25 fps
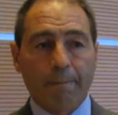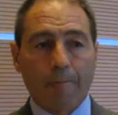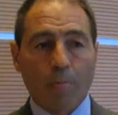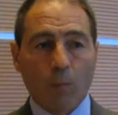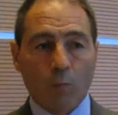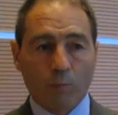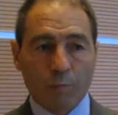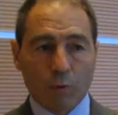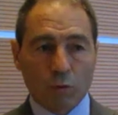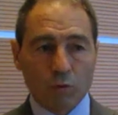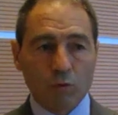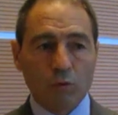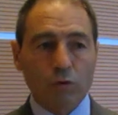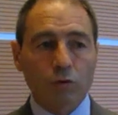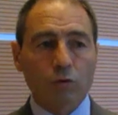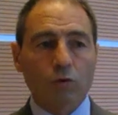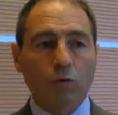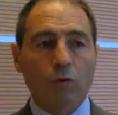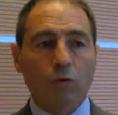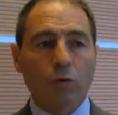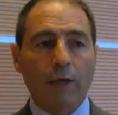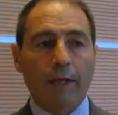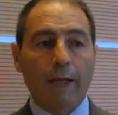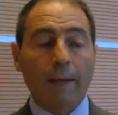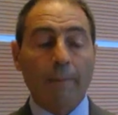un
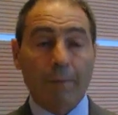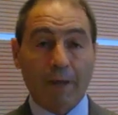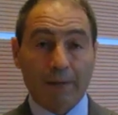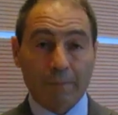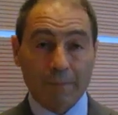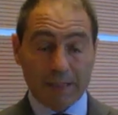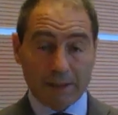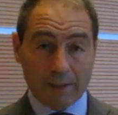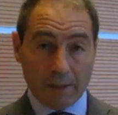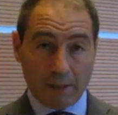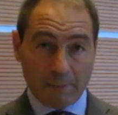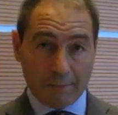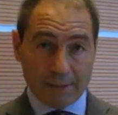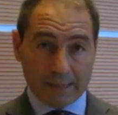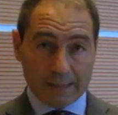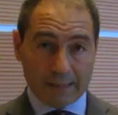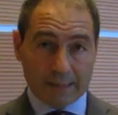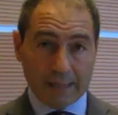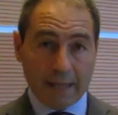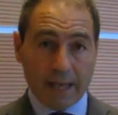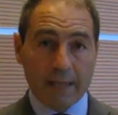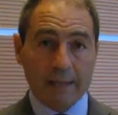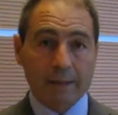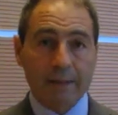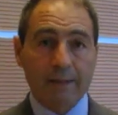prodotto che permette al
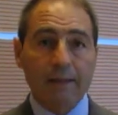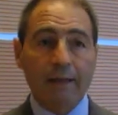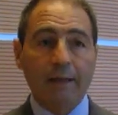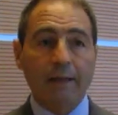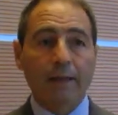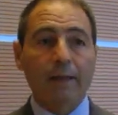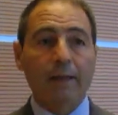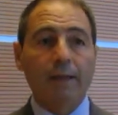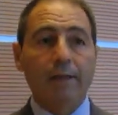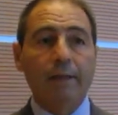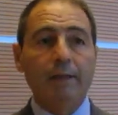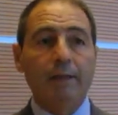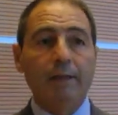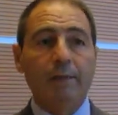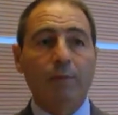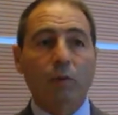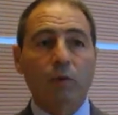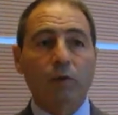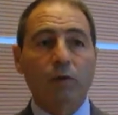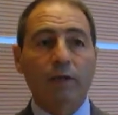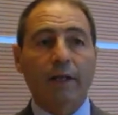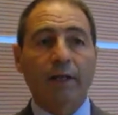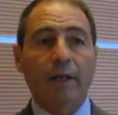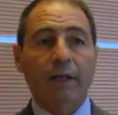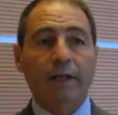paziente di
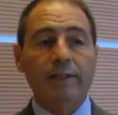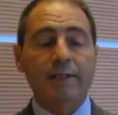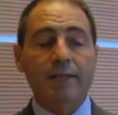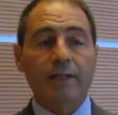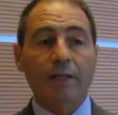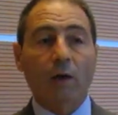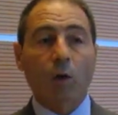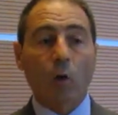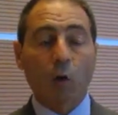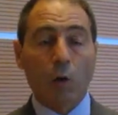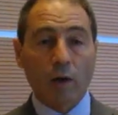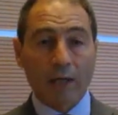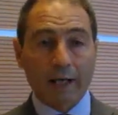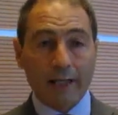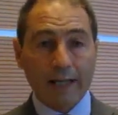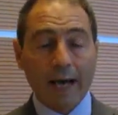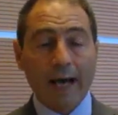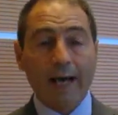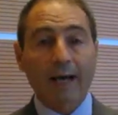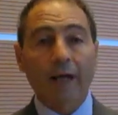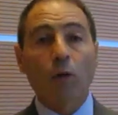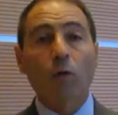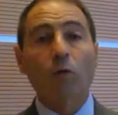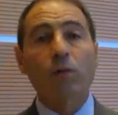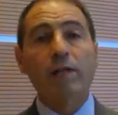potersi
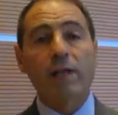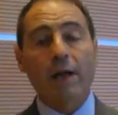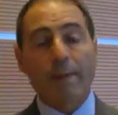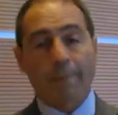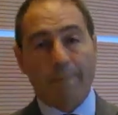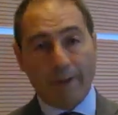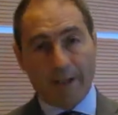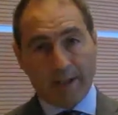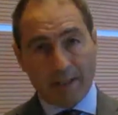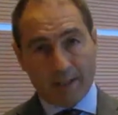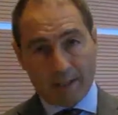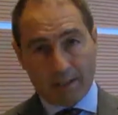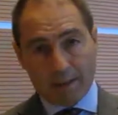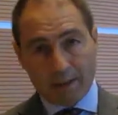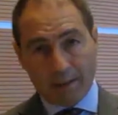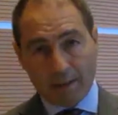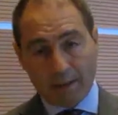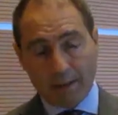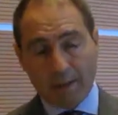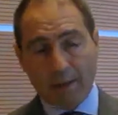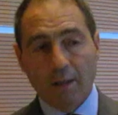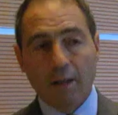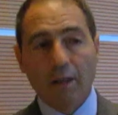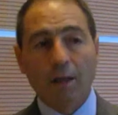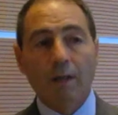collegare con gli apparecchi
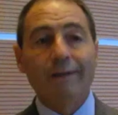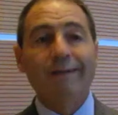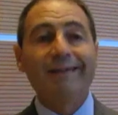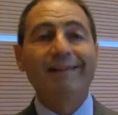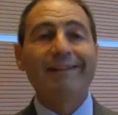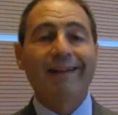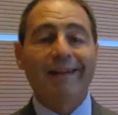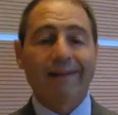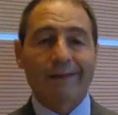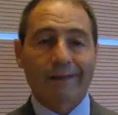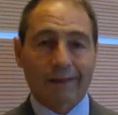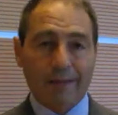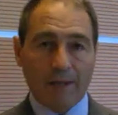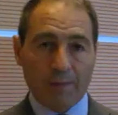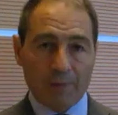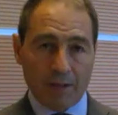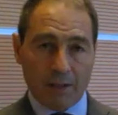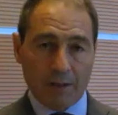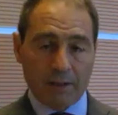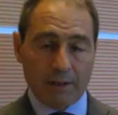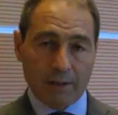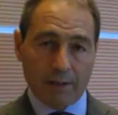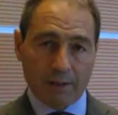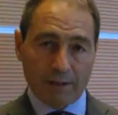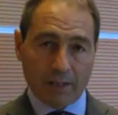
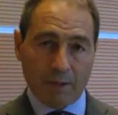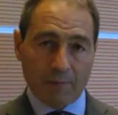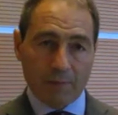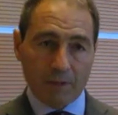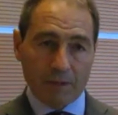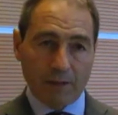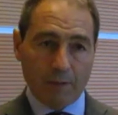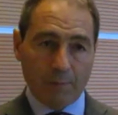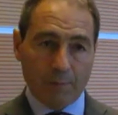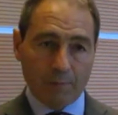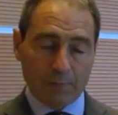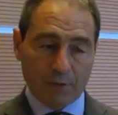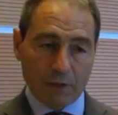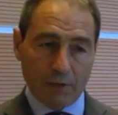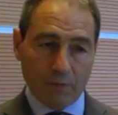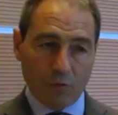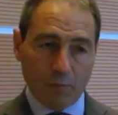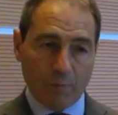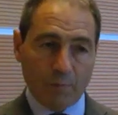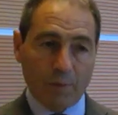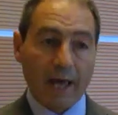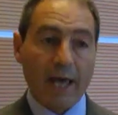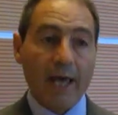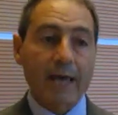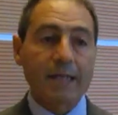direttamente tramite il TV
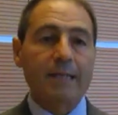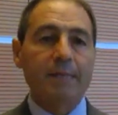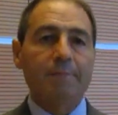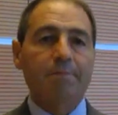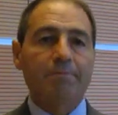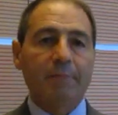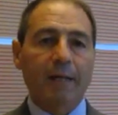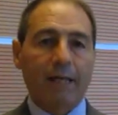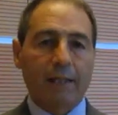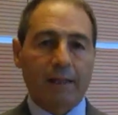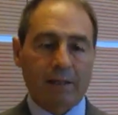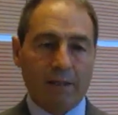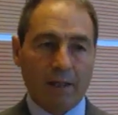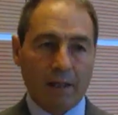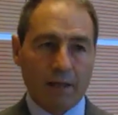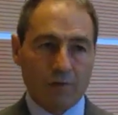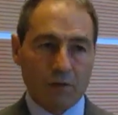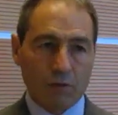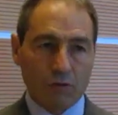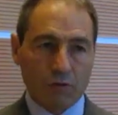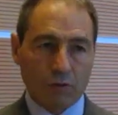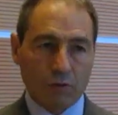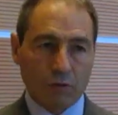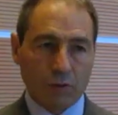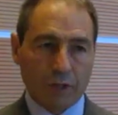Play al
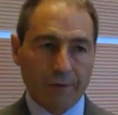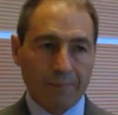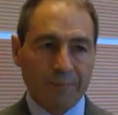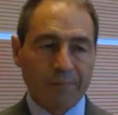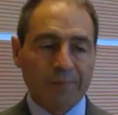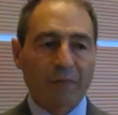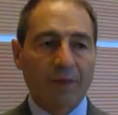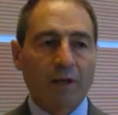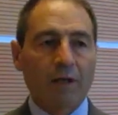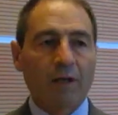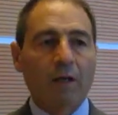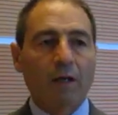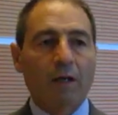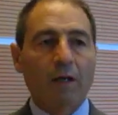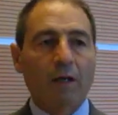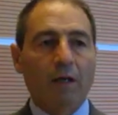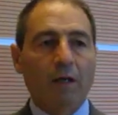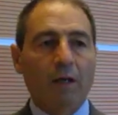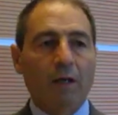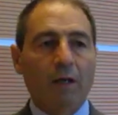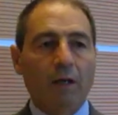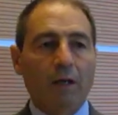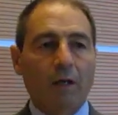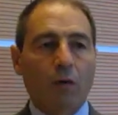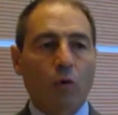televisore
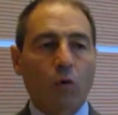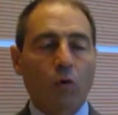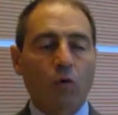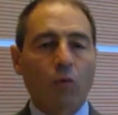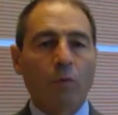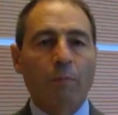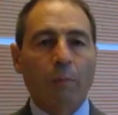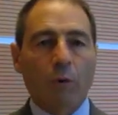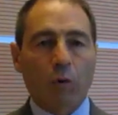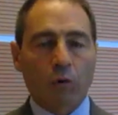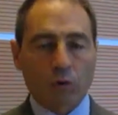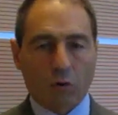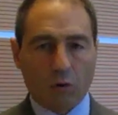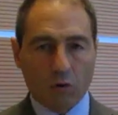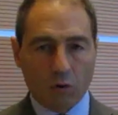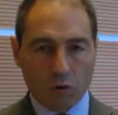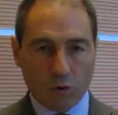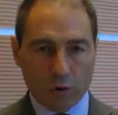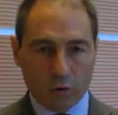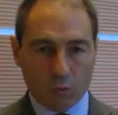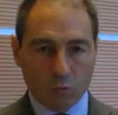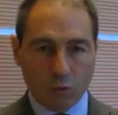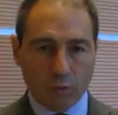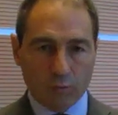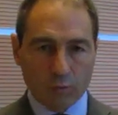eh, con un protocollo
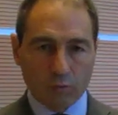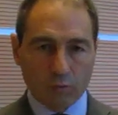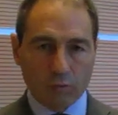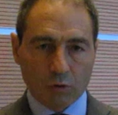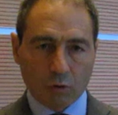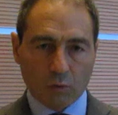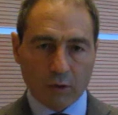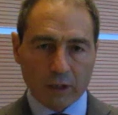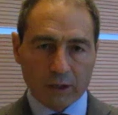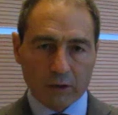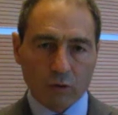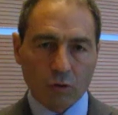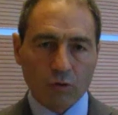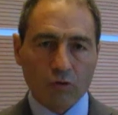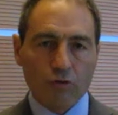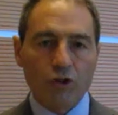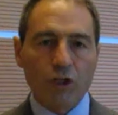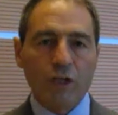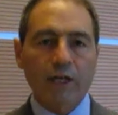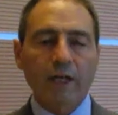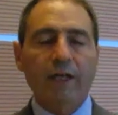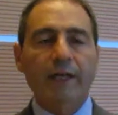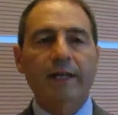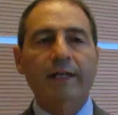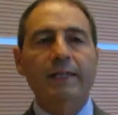a 2.4
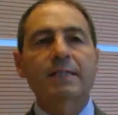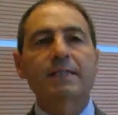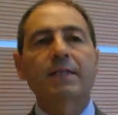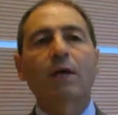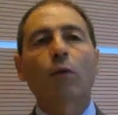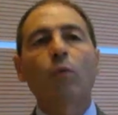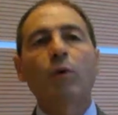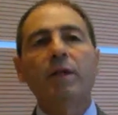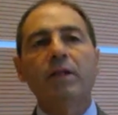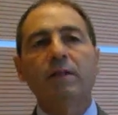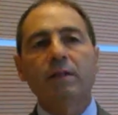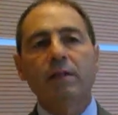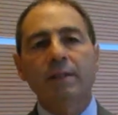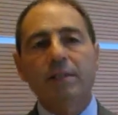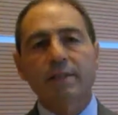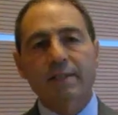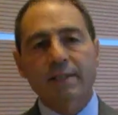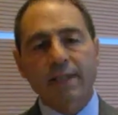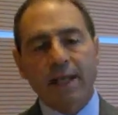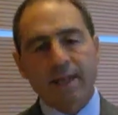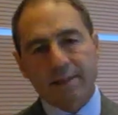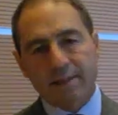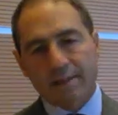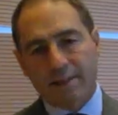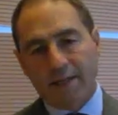GHz, quindi
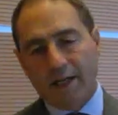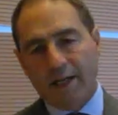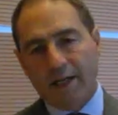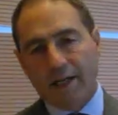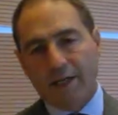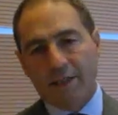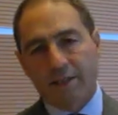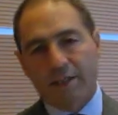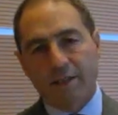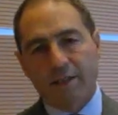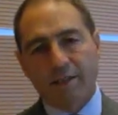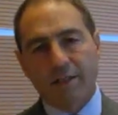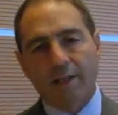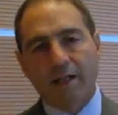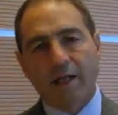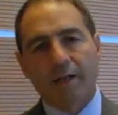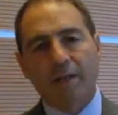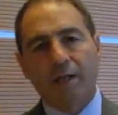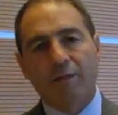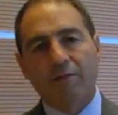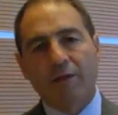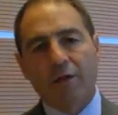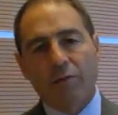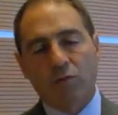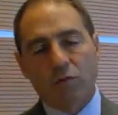senza la necessità di
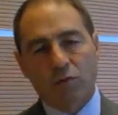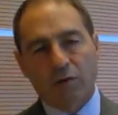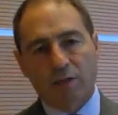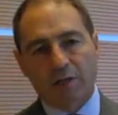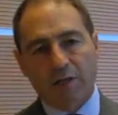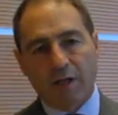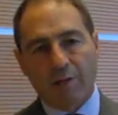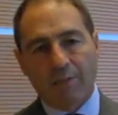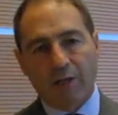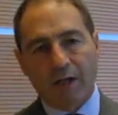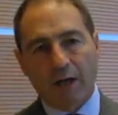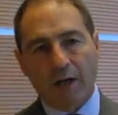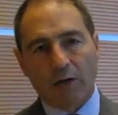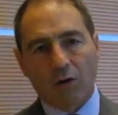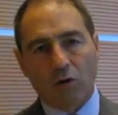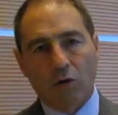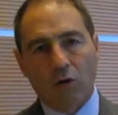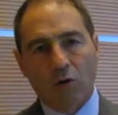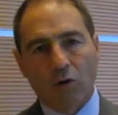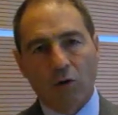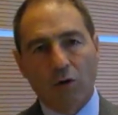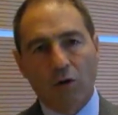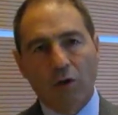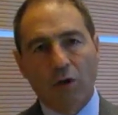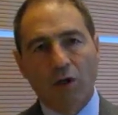avere uno streamer al
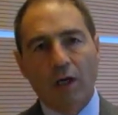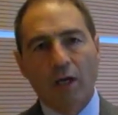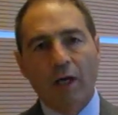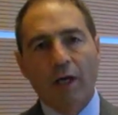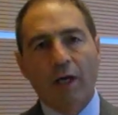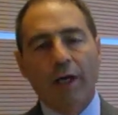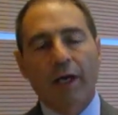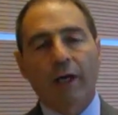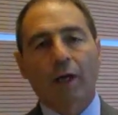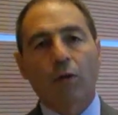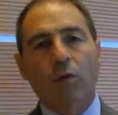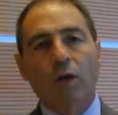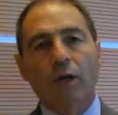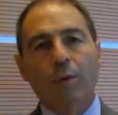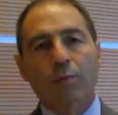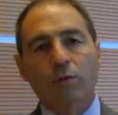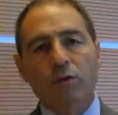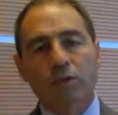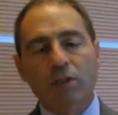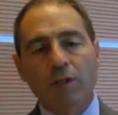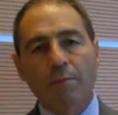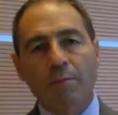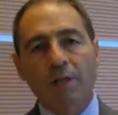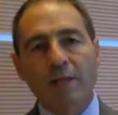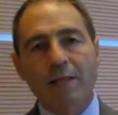collo e con la
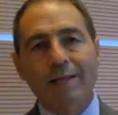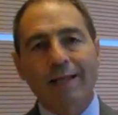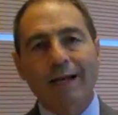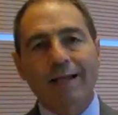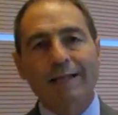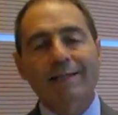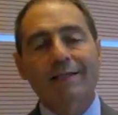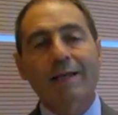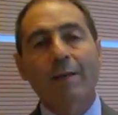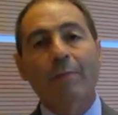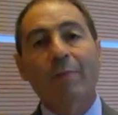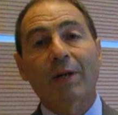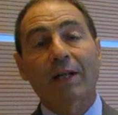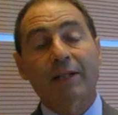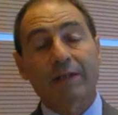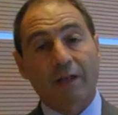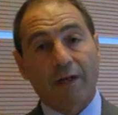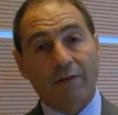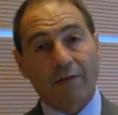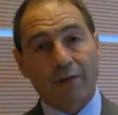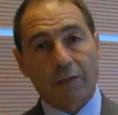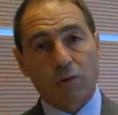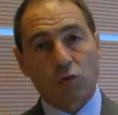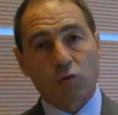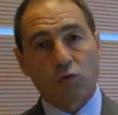possibilità, sempre
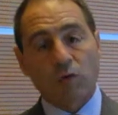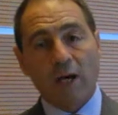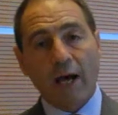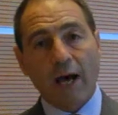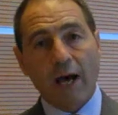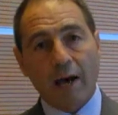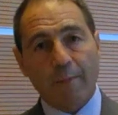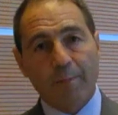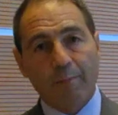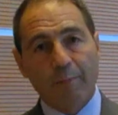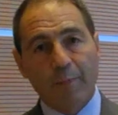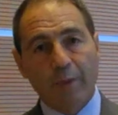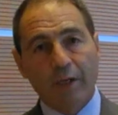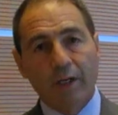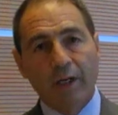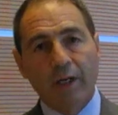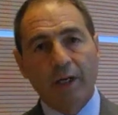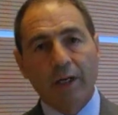attraverso un'app,